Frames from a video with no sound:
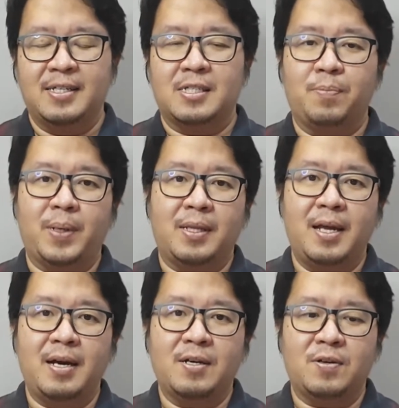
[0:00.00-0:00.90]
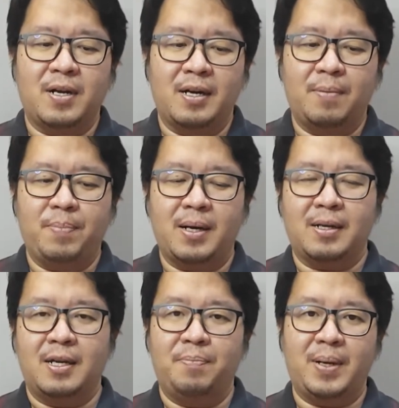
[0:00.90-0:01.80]
Seperti yang korang
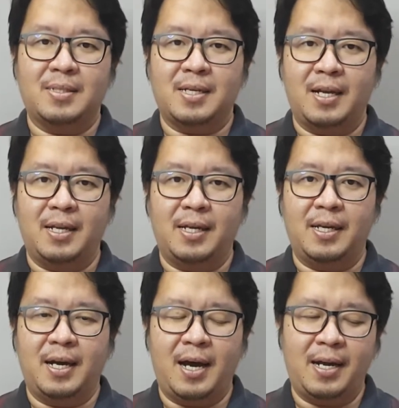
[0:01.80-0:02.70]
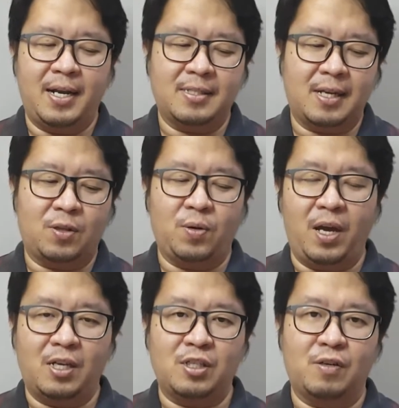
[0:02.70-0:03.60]
nampak di depan saya ini Ada satu
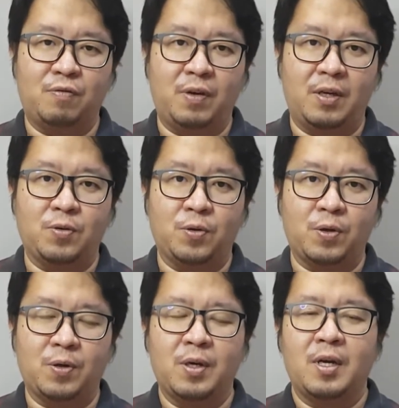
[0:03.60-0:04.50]
action figure